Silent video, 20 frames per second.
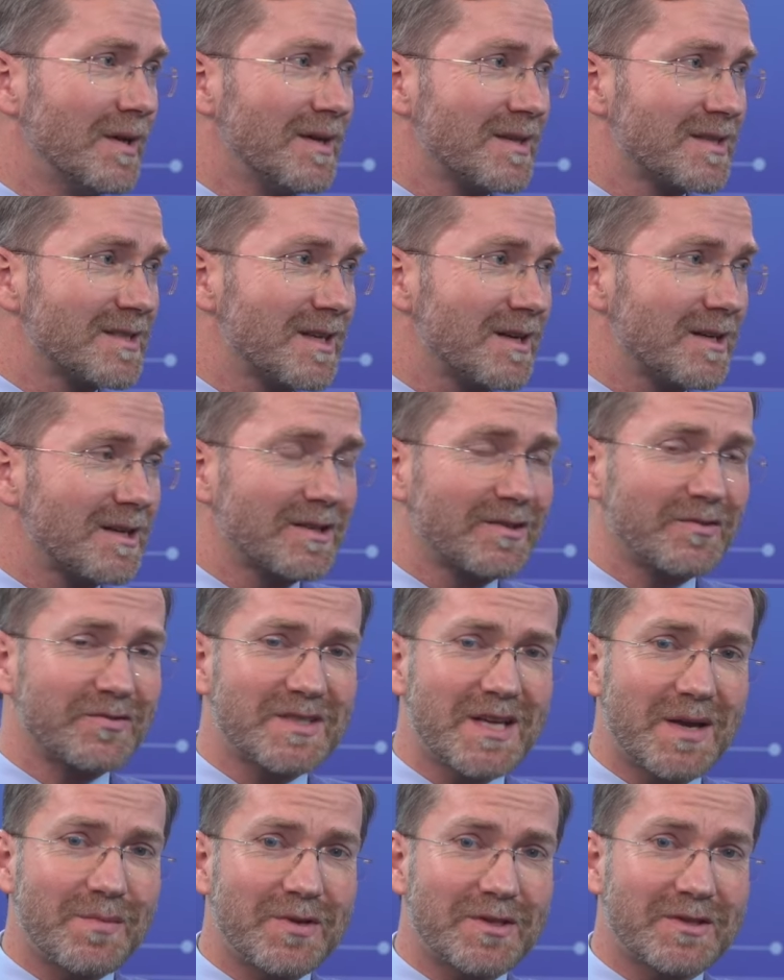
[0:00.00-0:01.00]
сахарного
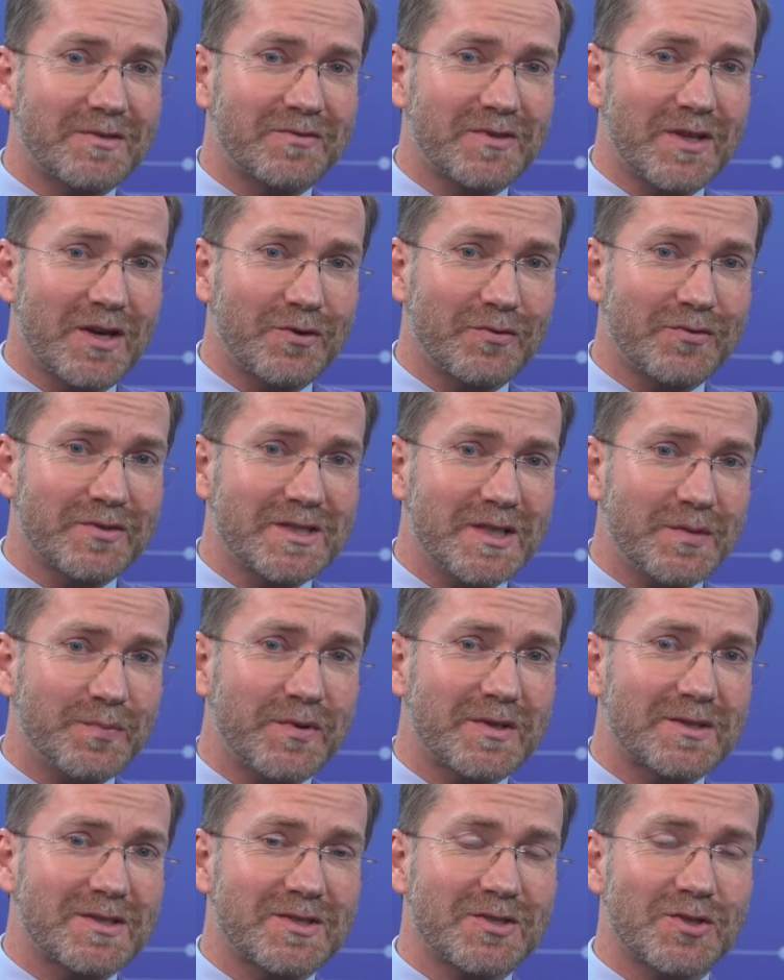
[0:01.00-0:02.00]
диабета второго
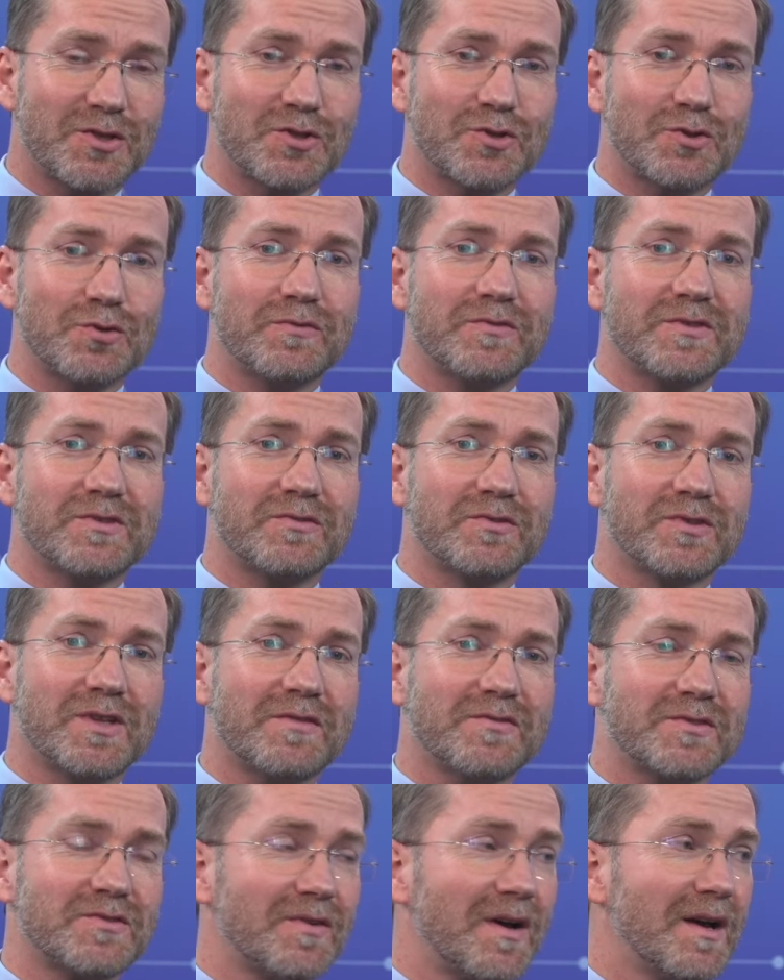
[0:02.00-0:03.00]
типа, это зачастую
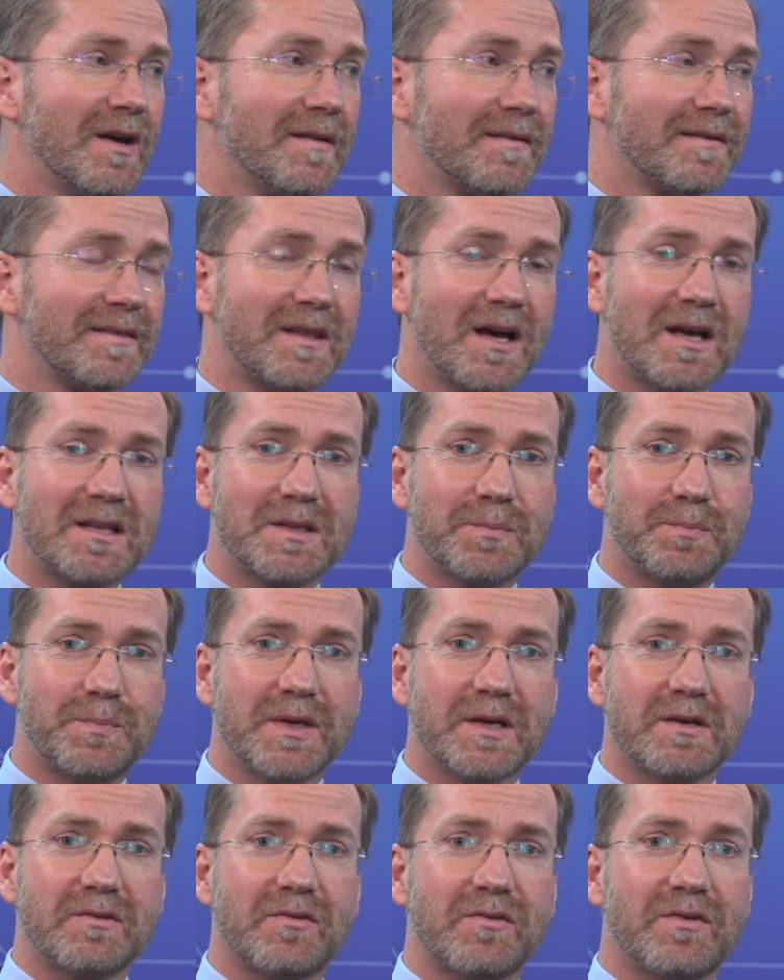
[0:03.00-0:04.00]
всего-навсего дата
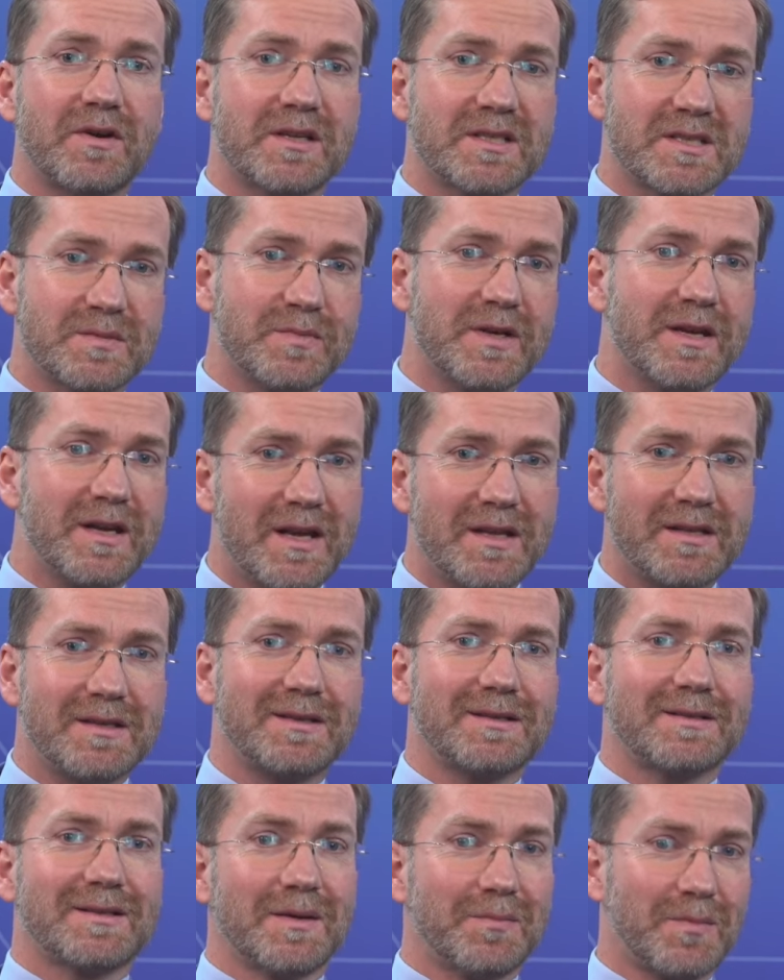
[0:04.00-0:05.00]
первого
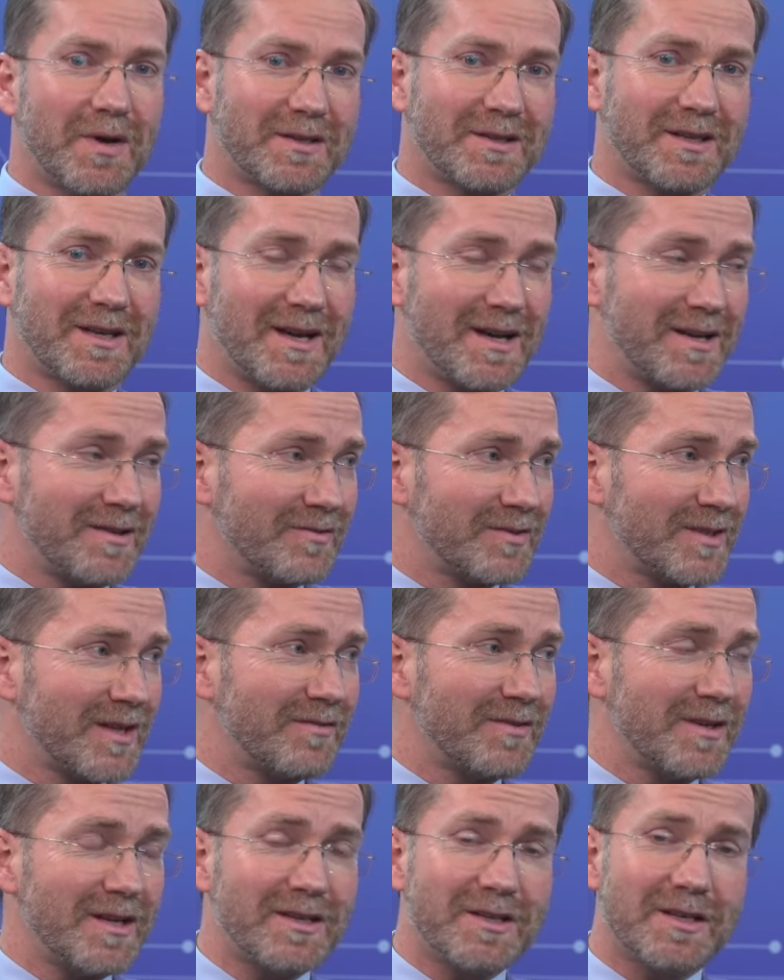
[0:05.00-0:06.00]
измерения там, артериального
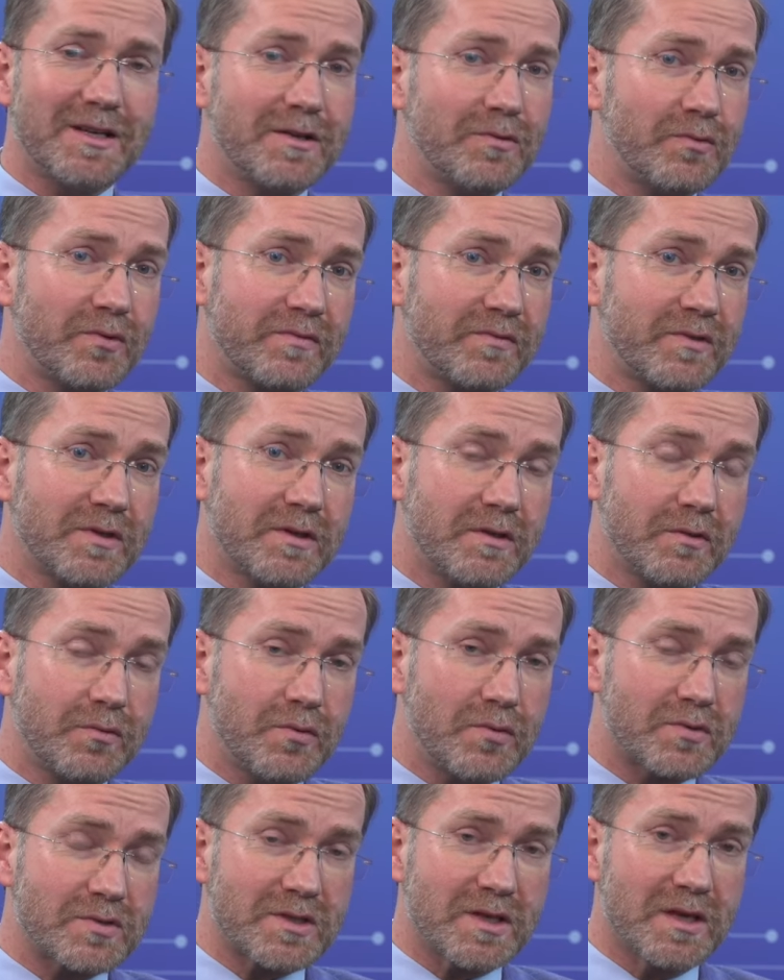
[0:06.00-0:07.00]
давления или уровня
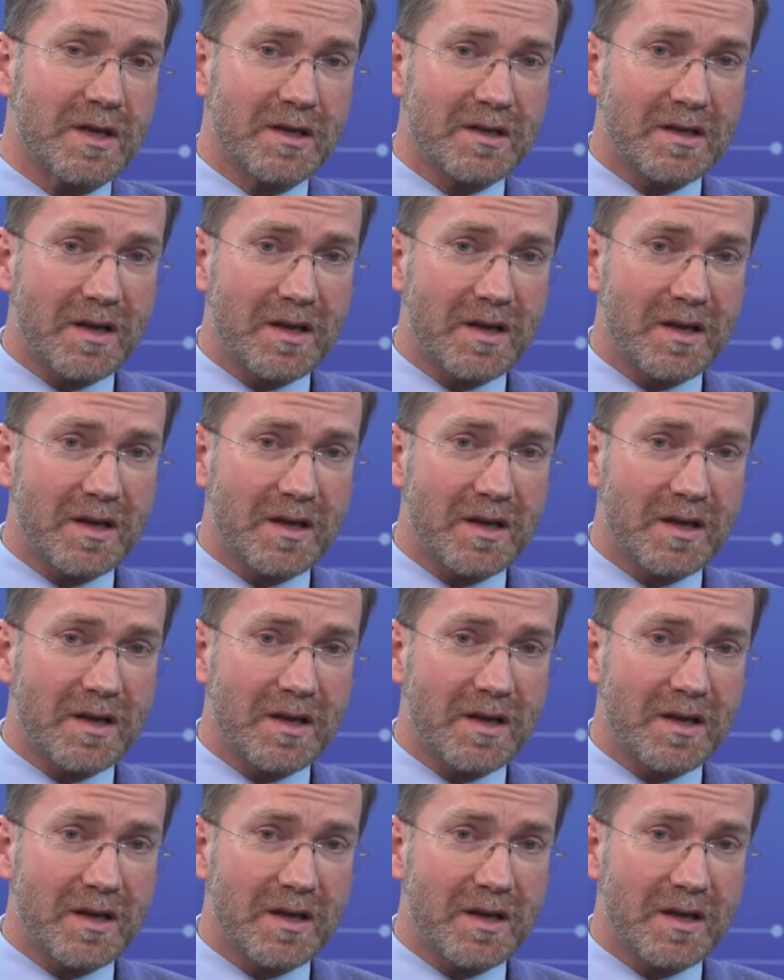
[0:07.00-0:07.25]
глюкозы.